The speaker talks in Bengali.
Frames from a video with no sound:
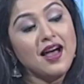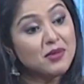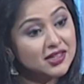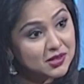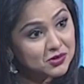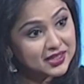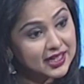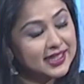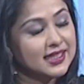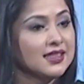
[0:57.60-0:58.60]
আমার যেমন
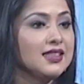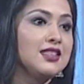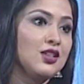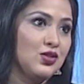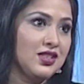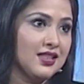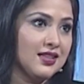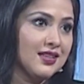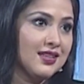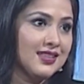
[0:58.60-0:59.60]
তাকিয়ে থাকতে ইচ্ছা করছে
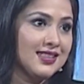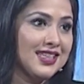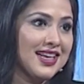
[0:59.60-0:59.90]
আচ্ছা,